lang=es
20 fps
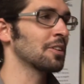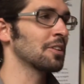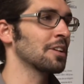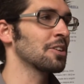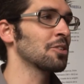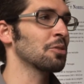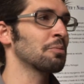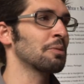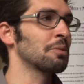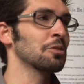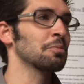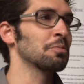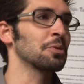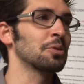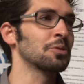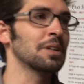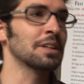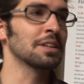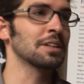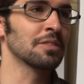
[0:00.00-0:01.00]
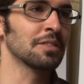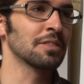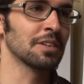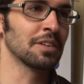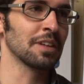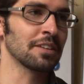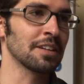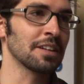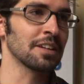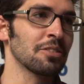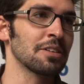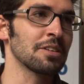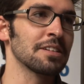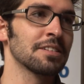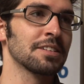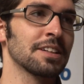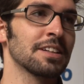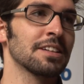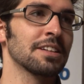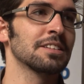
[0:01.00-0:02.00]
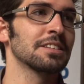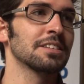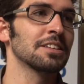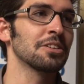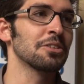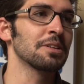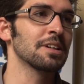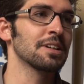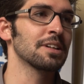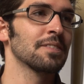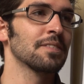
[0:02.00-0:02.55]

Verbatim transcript: que las instituciones conozcan mejor a, sus ciudadanos.